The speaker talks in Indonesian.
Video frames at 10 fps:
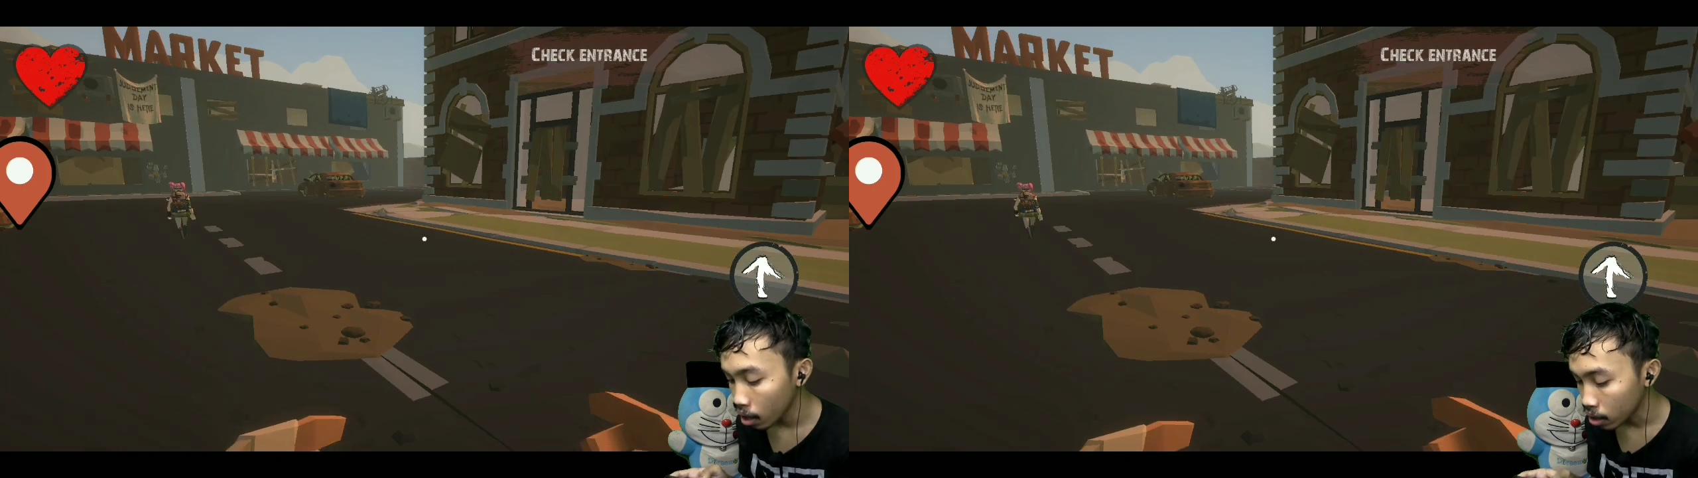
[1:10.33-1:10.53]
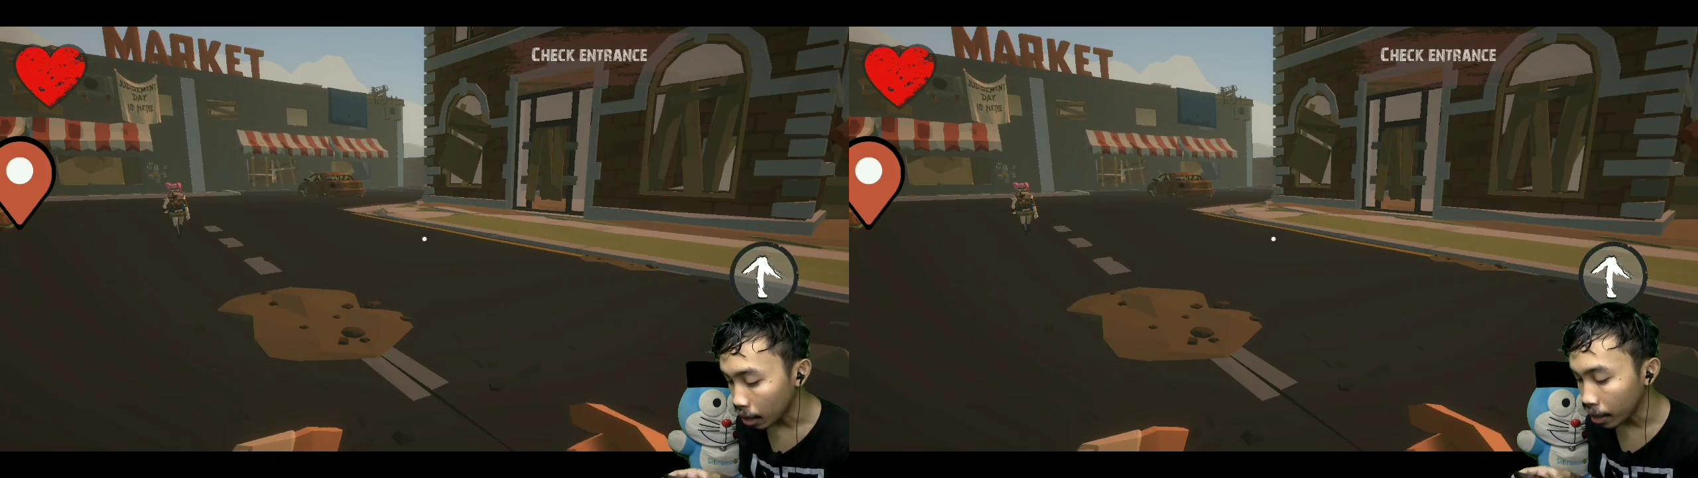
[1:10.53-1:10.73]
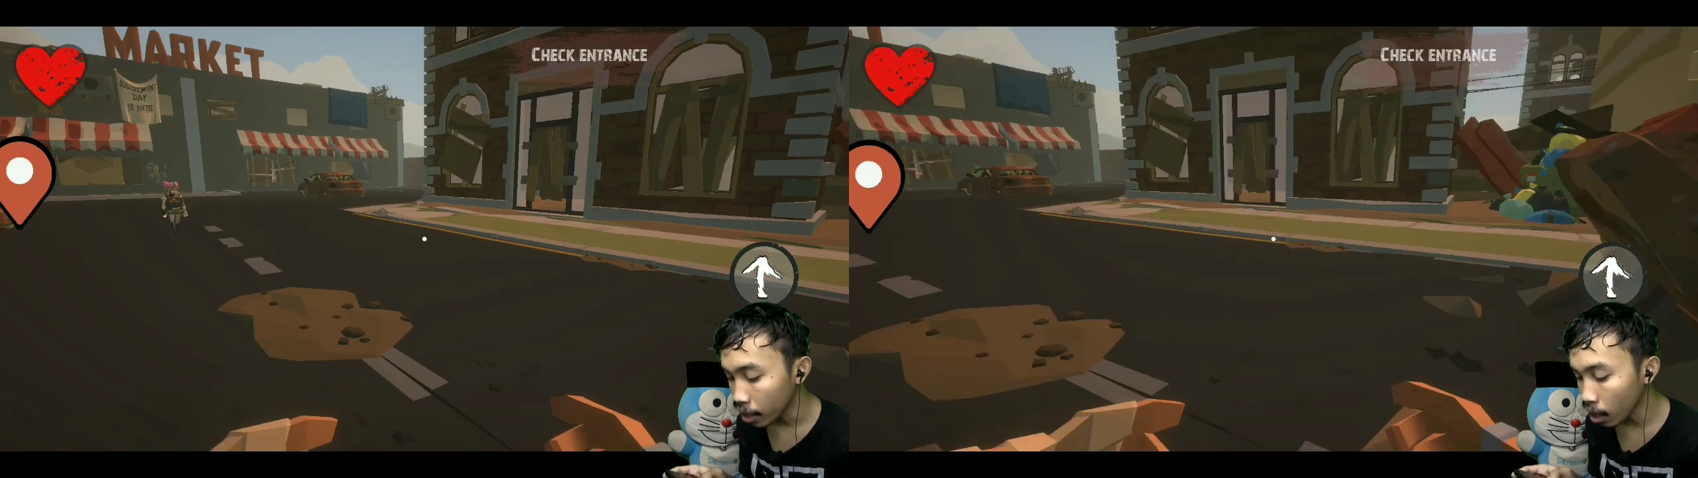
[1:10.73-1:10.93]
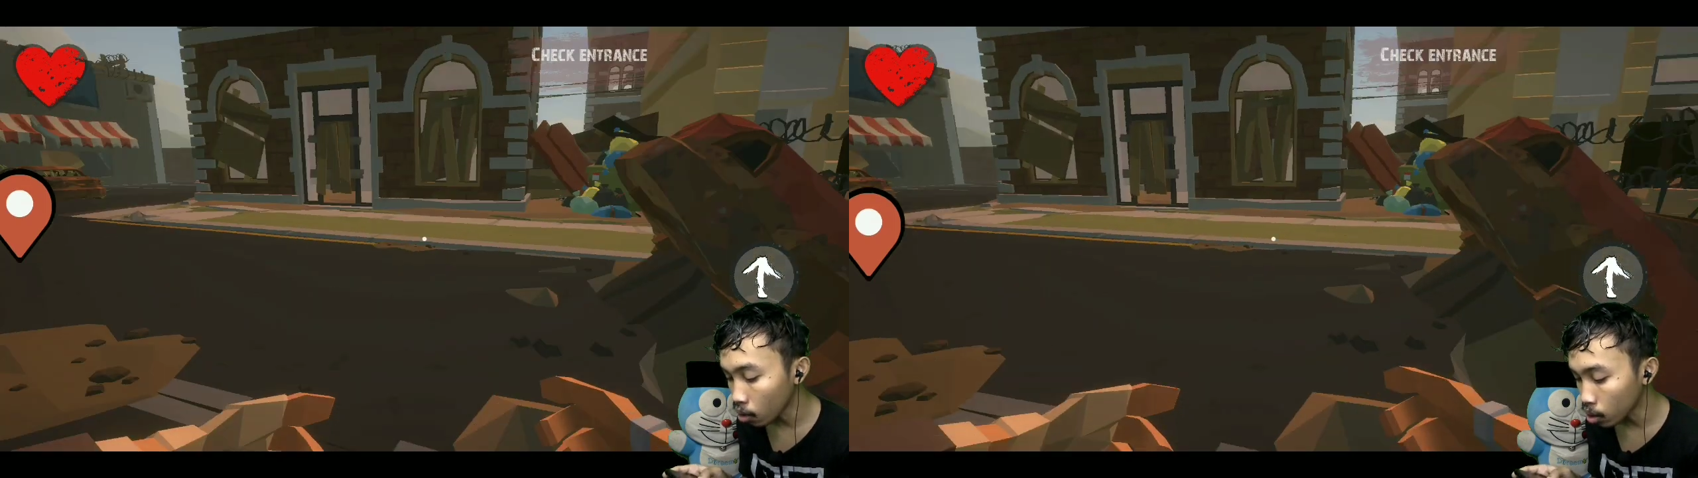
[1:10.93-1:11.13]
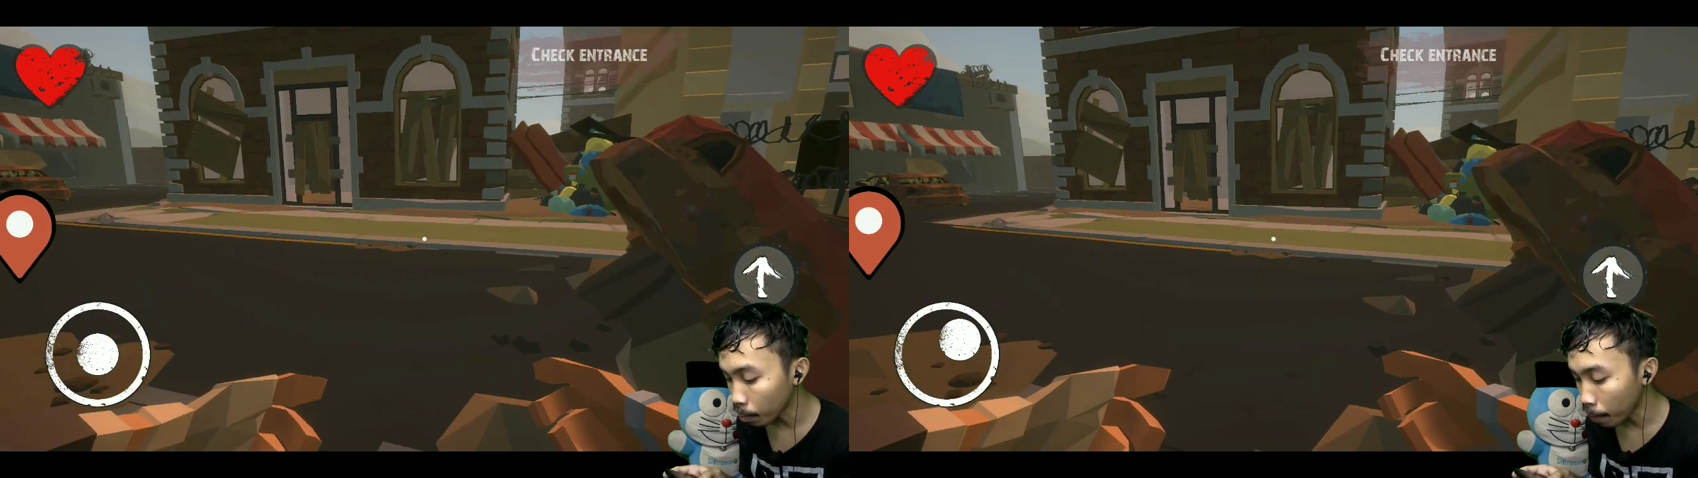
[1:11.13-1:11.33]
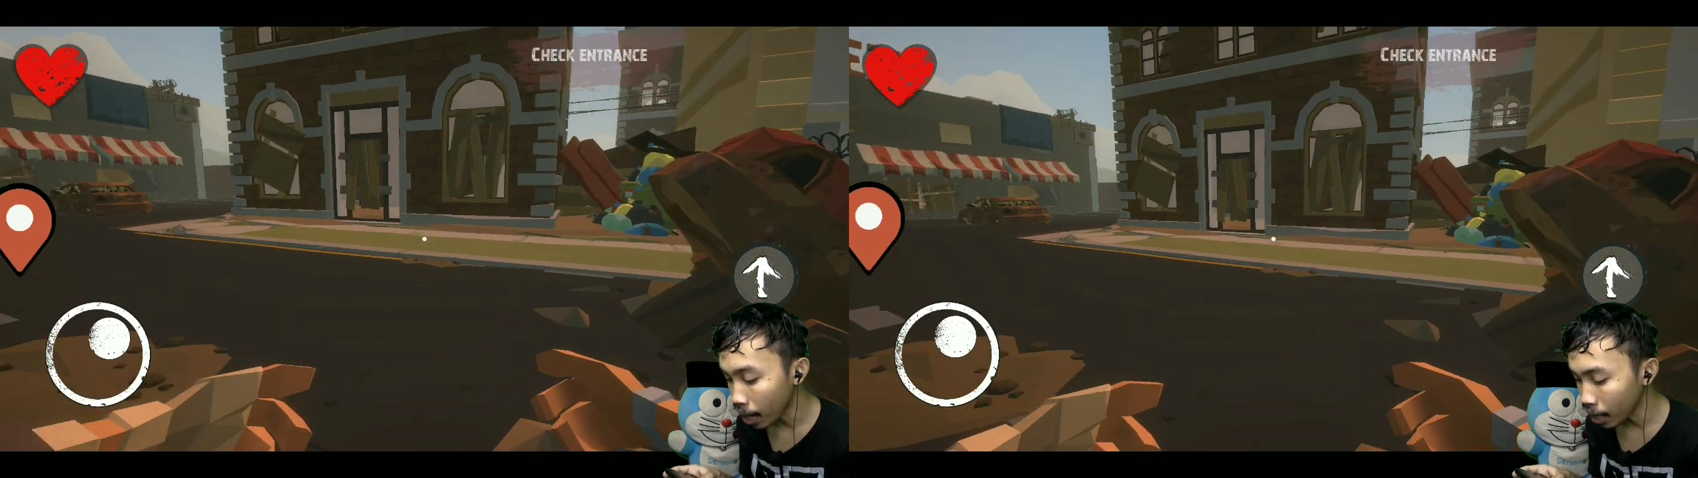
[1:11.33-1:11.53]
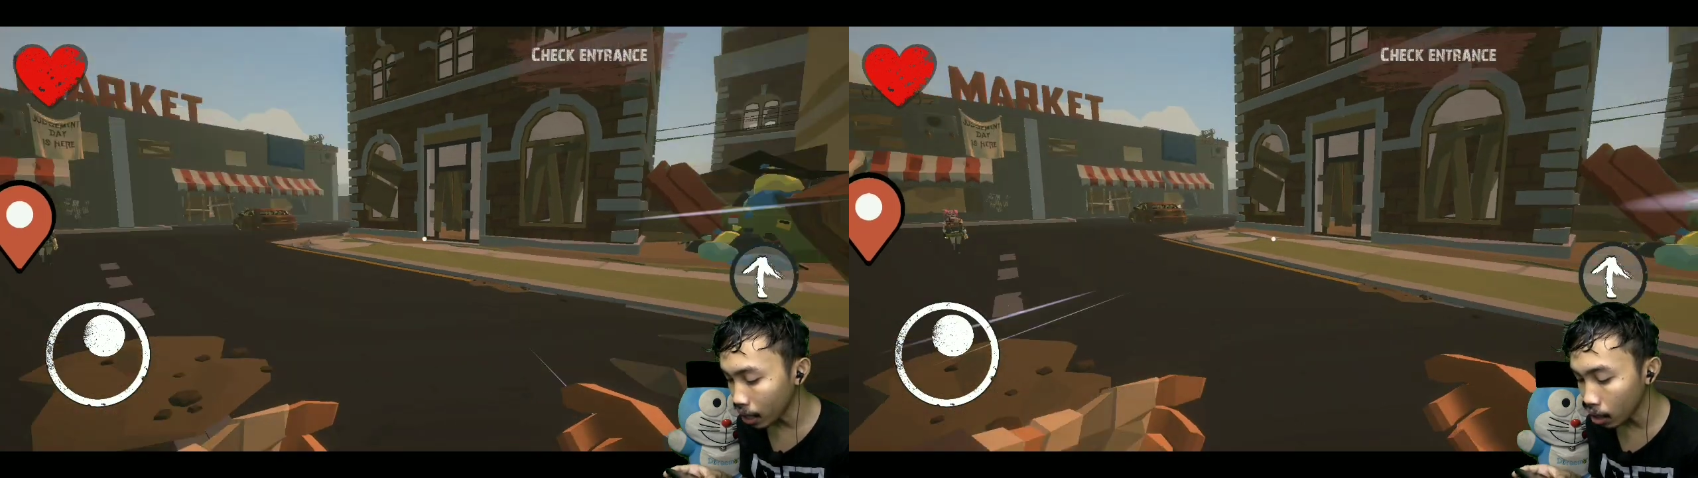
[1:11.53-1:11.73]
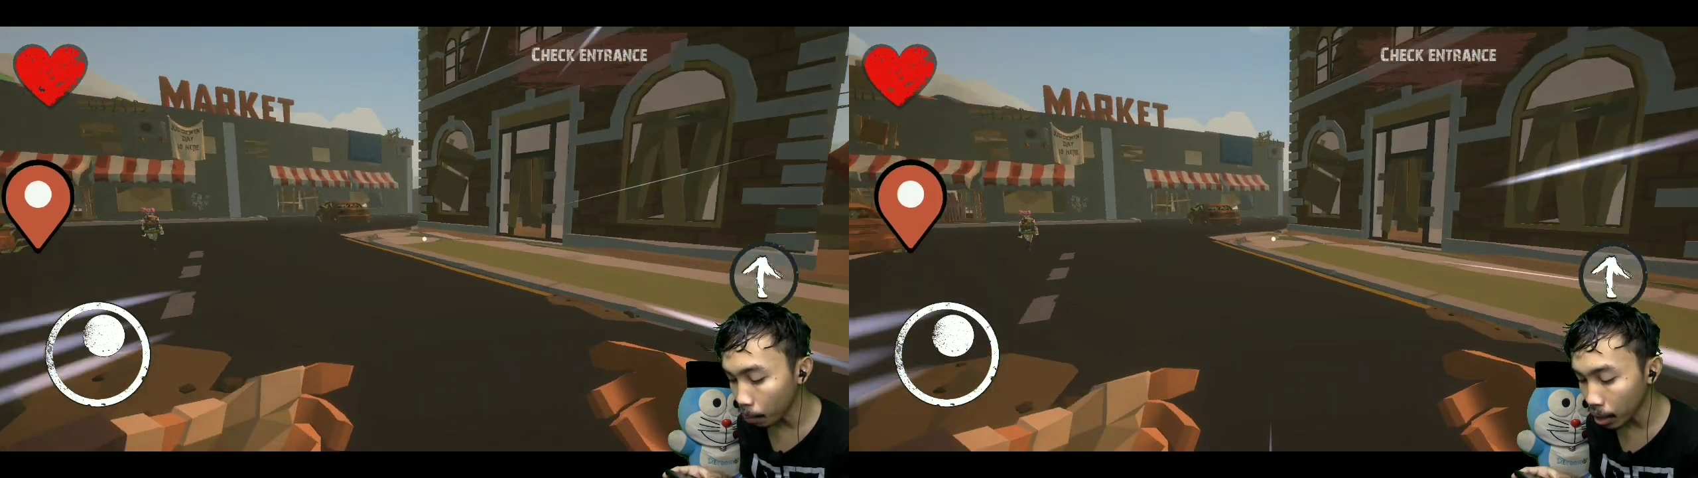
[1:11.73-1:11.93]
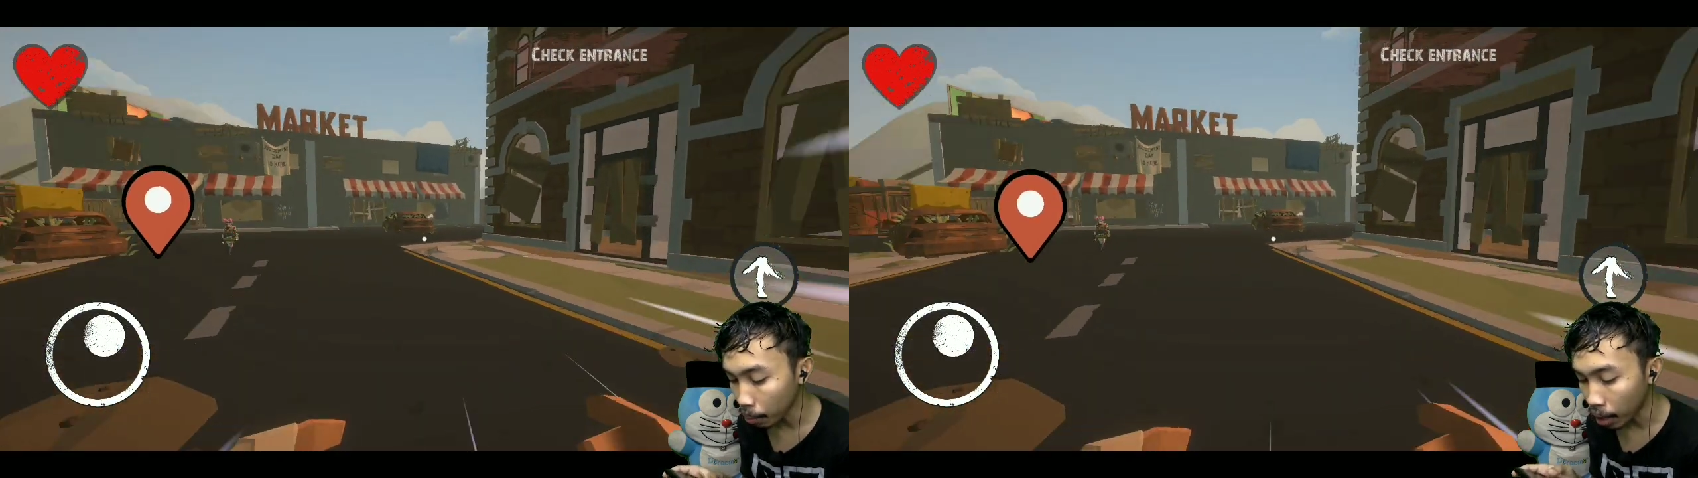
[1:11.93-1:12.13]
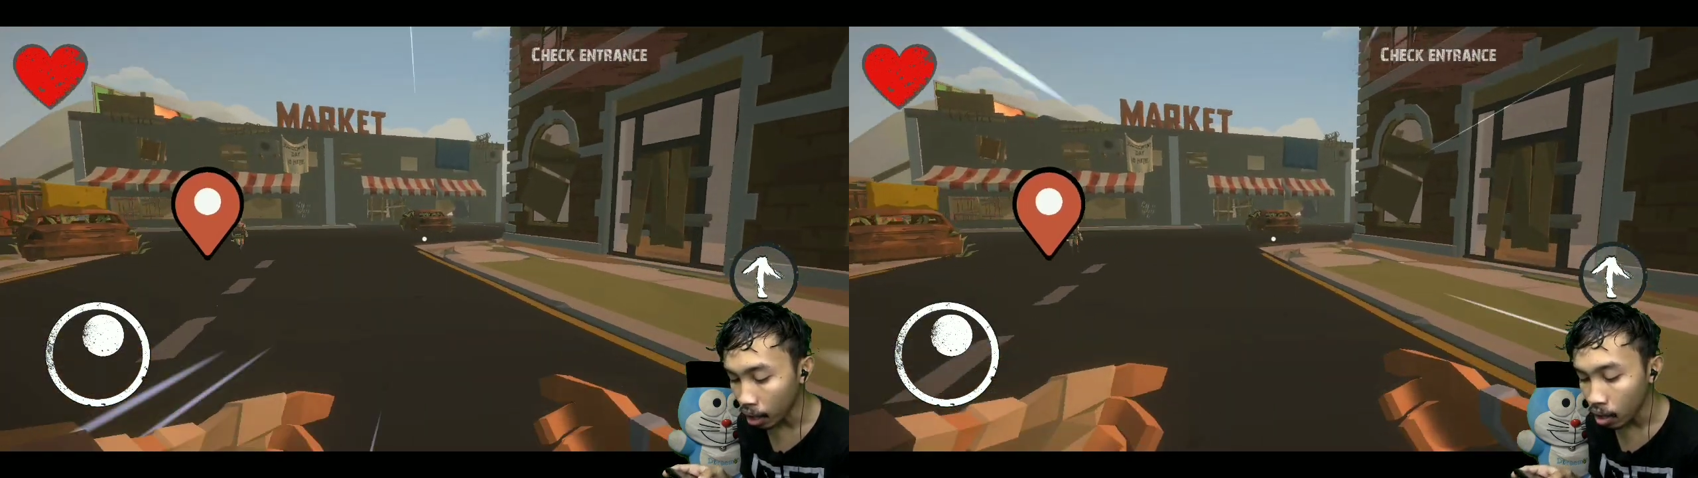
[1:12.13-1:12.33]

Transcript: Jadi kita harus kemana nih teman-teman?